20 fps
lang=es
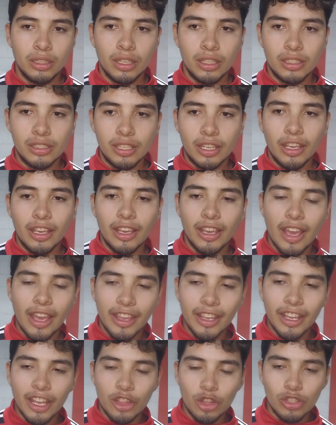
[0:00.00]
Sí,
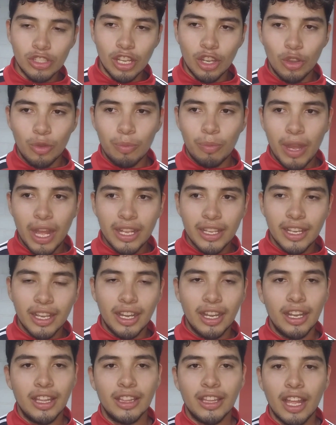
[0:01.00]
ahí que nos
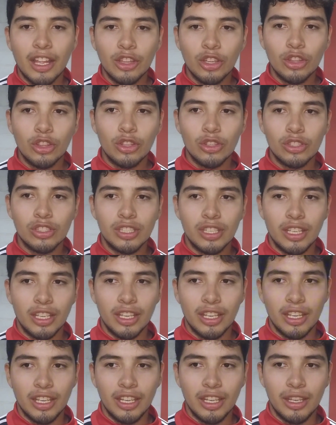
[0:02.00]
acompañen, alentándonos
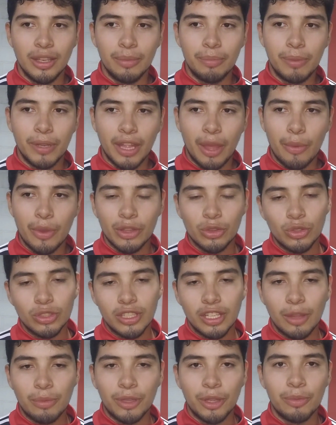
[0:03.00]
y para ver
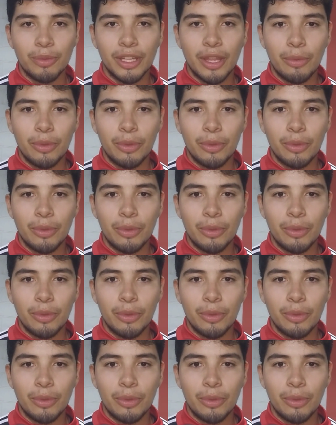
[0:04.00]
nuestra primera